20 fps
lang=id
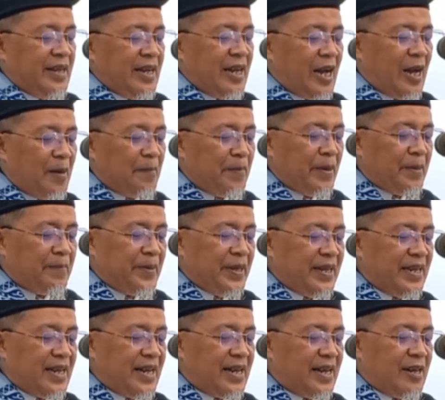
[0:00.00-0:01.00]

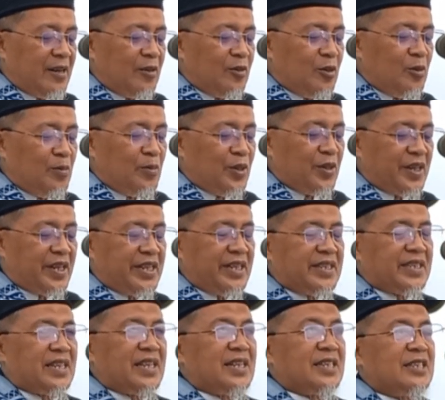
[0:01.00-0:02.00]
apabila umur
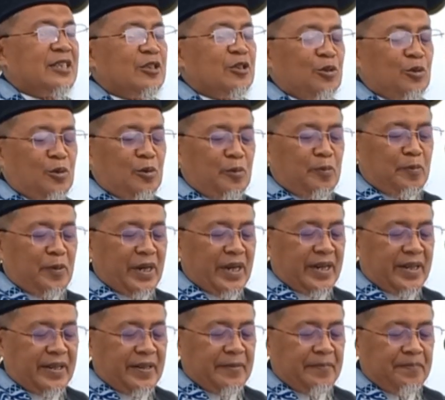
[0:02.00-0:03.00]
kita dicukupkan